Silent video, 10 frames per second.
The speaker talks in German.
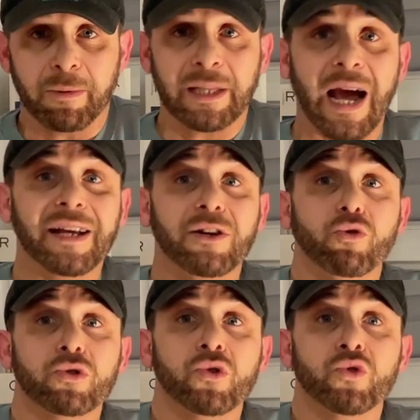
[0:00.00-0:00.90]
deine
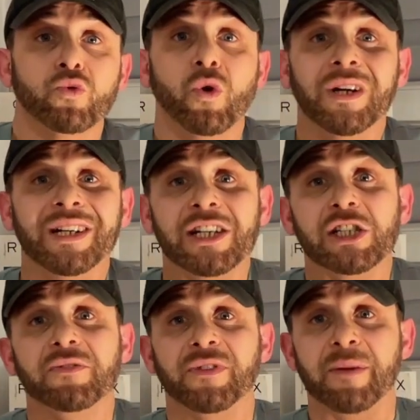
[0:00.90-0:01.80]
Luxusuhr nicht
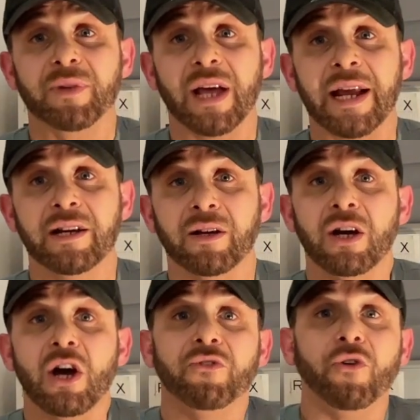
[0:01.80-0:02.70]
in fremde Hände.
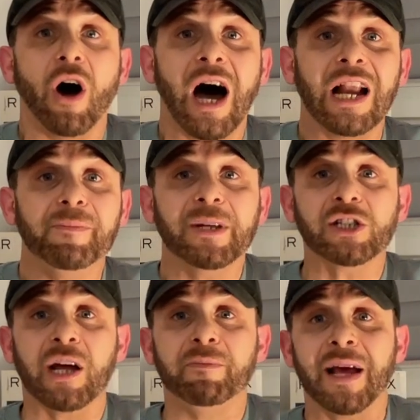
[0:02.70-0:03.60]
Vor allem nicht
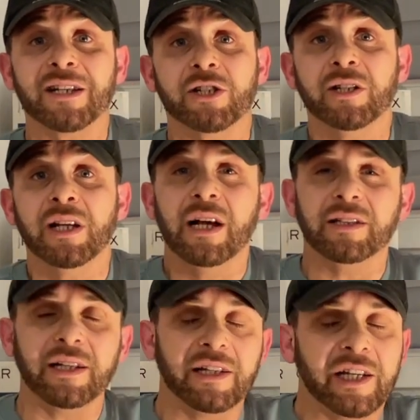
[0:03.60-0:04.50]
an Menschen,
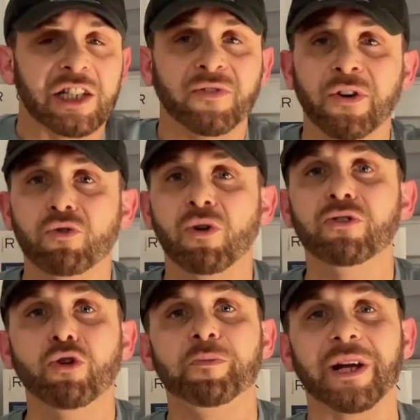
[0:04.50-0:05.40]
die nichts für Uhren
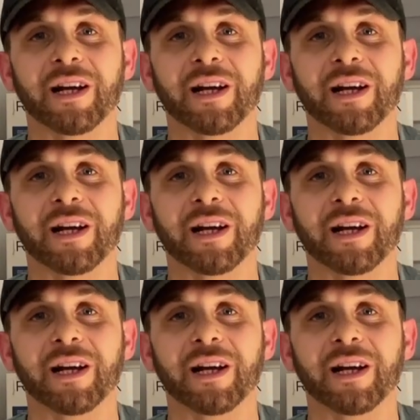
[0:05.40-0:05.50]
übrig